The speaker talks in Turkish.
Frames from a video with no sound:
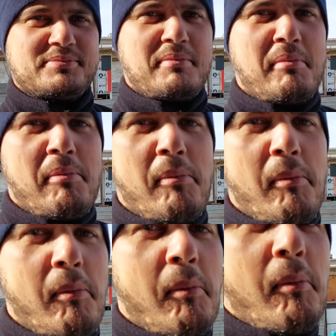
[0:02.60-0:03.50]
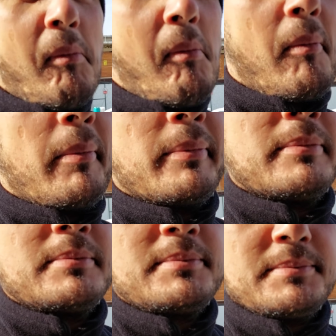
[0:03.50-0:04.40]
Selamun aleyküm arkadaşlar.
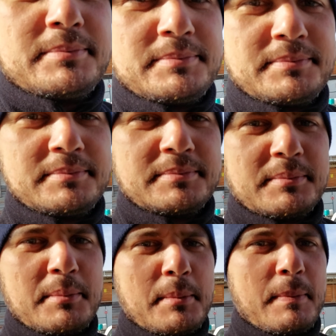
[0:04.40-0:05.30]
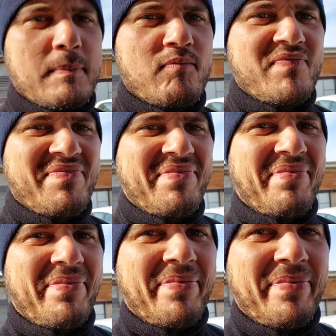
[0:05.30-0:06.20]
Ben ufaktan mikrofon
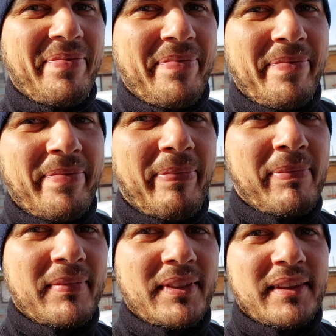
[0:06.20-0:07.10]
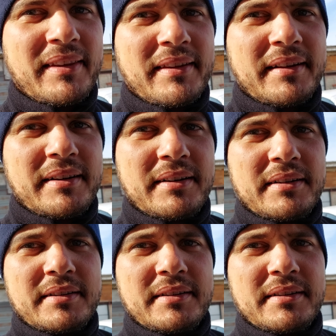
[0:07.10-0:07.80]
sende olduğu için yaklaşayım da söyleyeyim.